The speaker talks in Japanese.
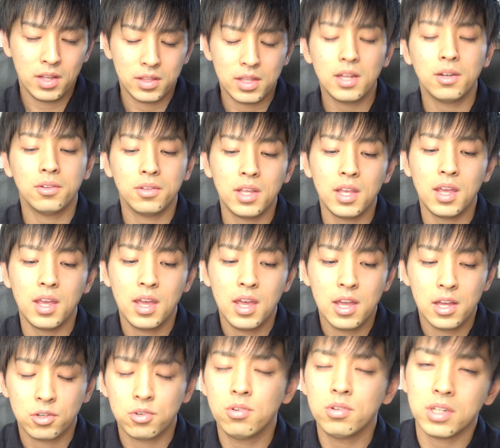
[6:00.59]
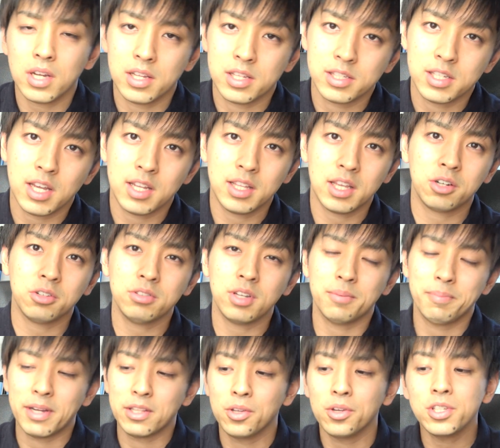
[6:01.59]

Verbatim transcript: なので今回伝えたことは、まあ、